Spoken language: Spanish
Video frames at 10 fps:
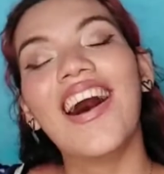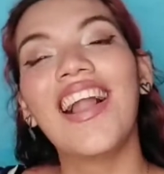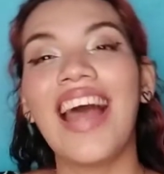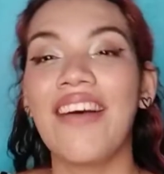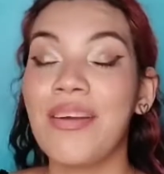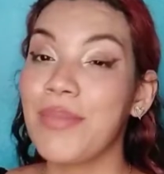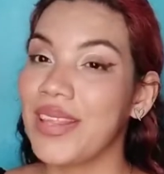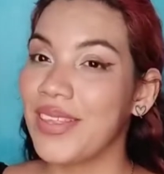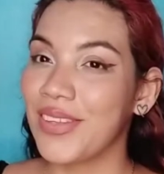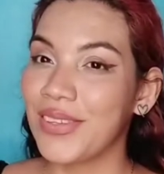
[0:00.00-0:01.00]
Hola,
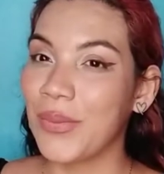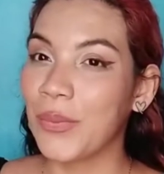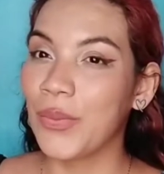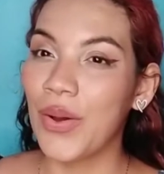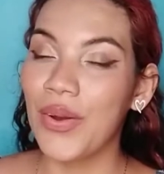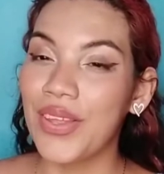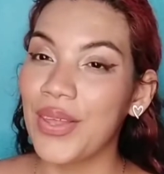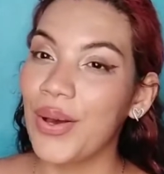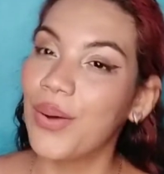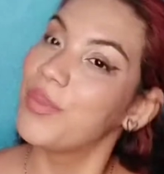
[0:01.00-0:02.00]
bienvenidos a un nuevo
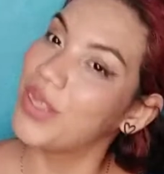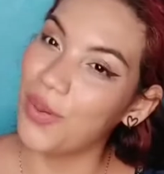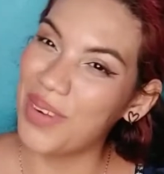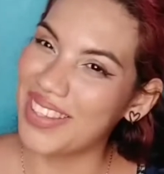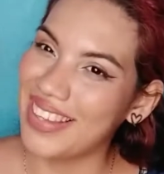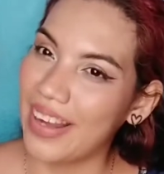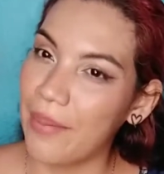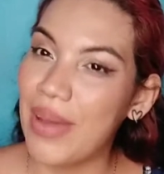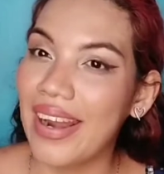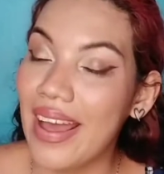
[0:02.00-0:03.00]
video, mi nombre es
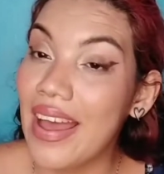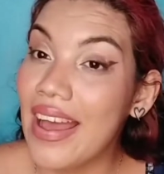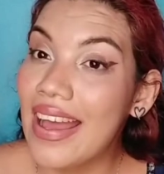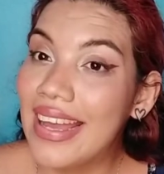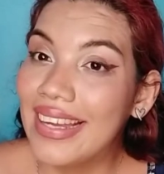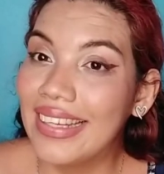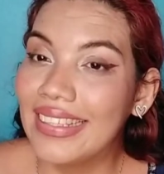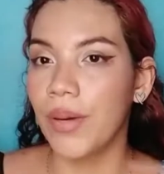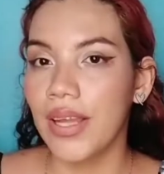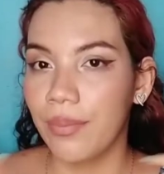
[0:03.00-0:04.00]
Aramara
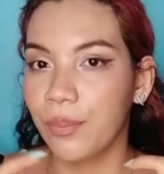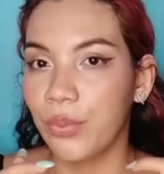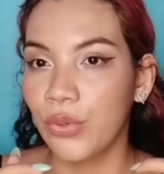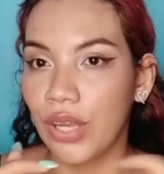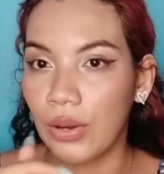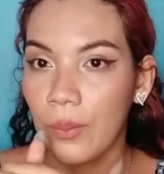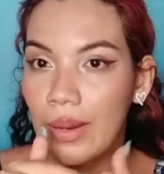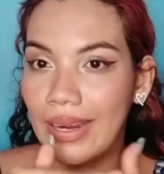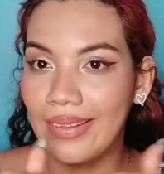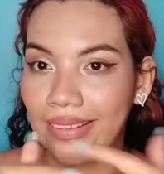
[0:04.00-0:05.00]
Como ya pudieron
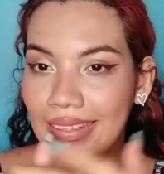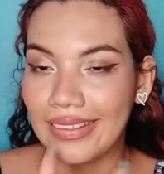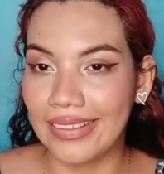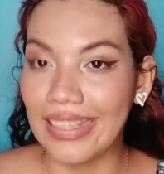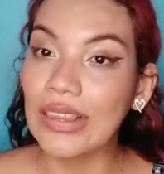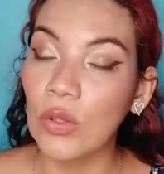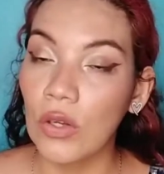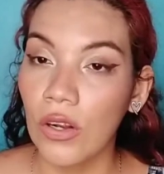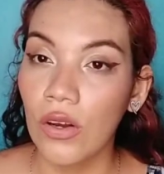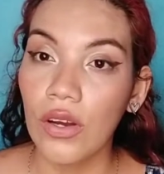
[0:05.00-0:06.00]
ver en el
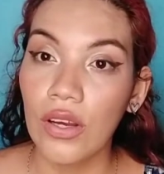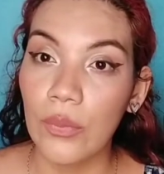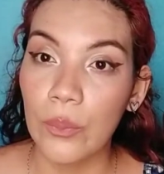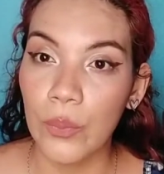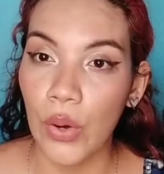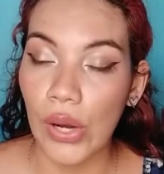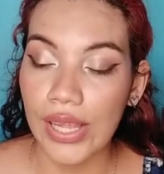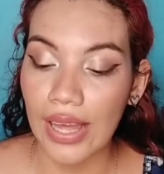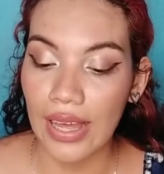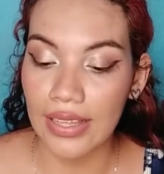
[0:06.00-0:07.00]
título,
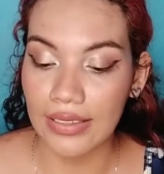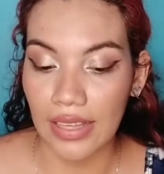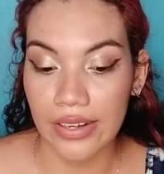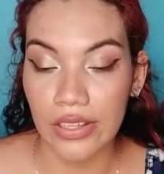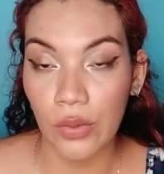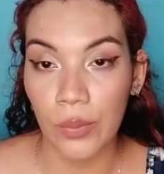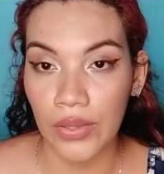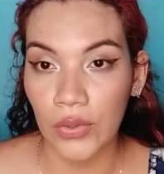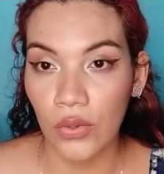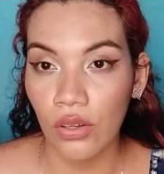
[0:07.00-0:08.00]
voy a estar
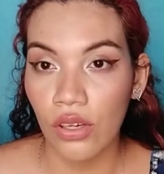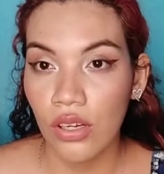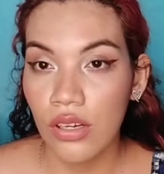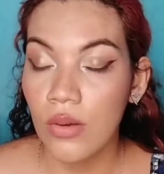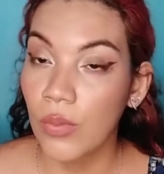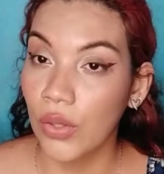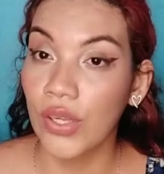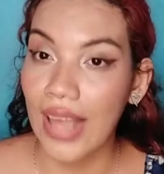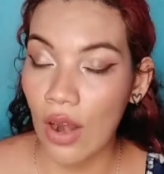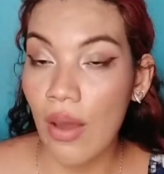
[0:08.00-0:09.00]
retomando, bueno
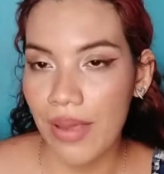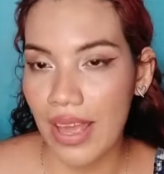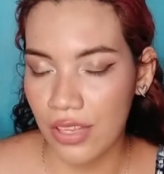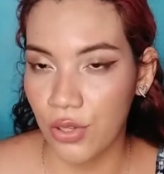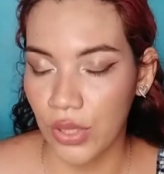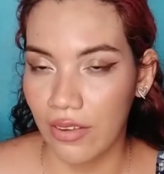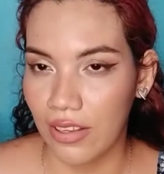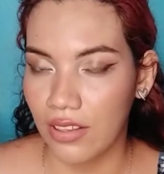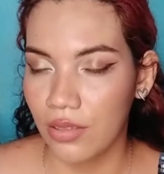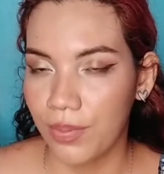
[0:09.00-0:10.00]
ya lo había hecho una
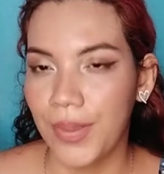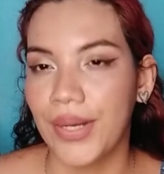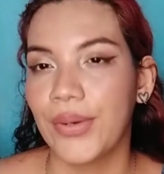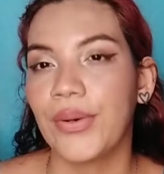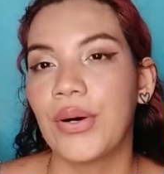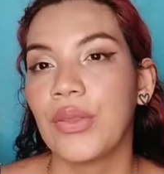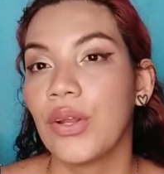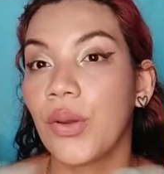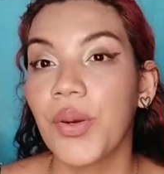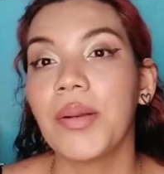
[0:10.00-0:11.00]
vez, pero no
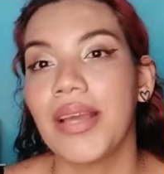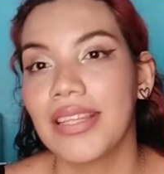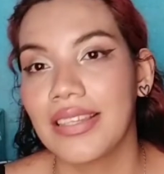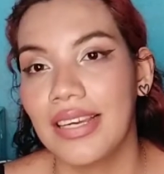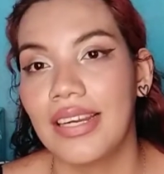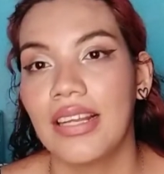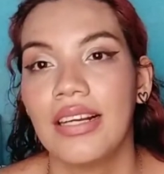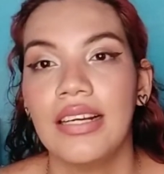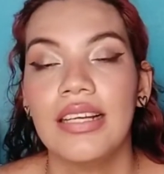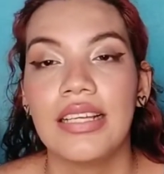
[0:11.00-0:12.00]
lo volví a hacer
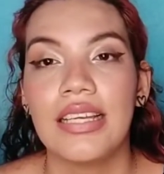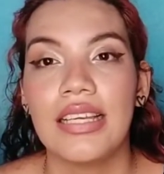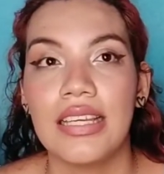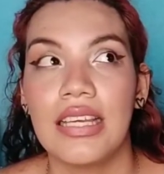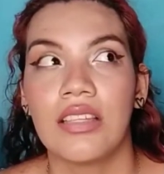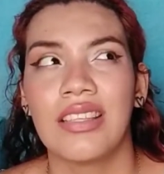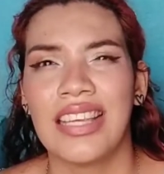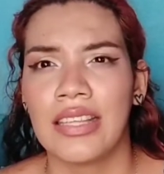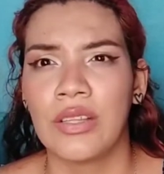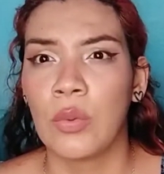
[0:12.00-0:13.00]
y eso
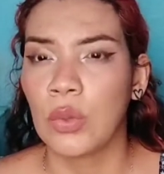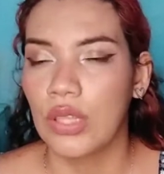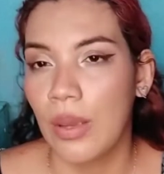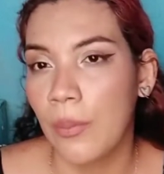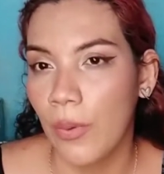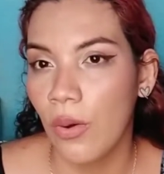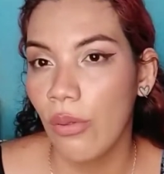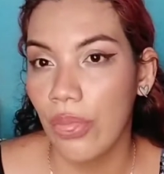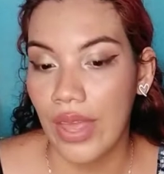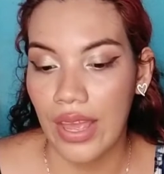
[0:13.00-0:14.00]
ya tiene un
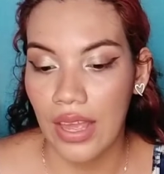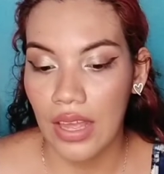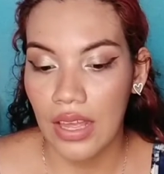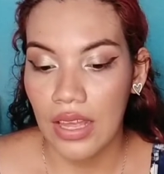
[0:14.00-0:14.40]
tiempo de